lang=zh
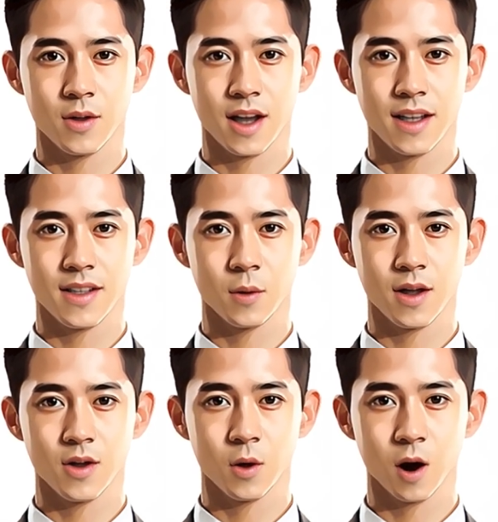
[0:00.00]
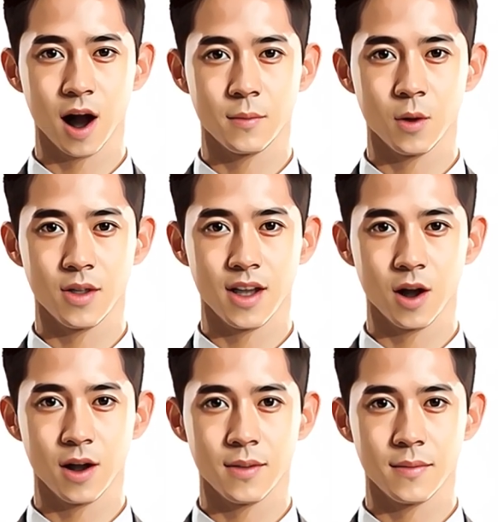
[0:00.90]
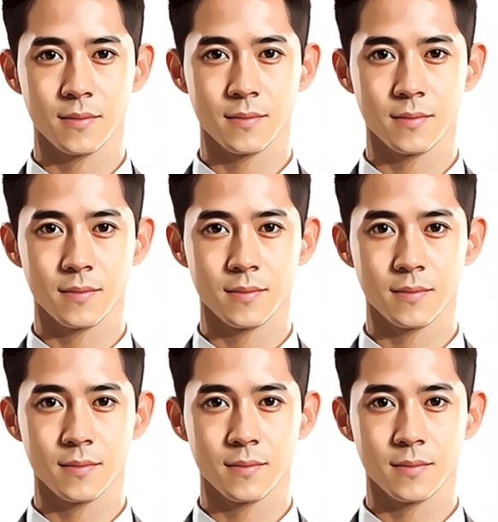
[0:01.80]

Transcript: 迁移到印度和墨西哥。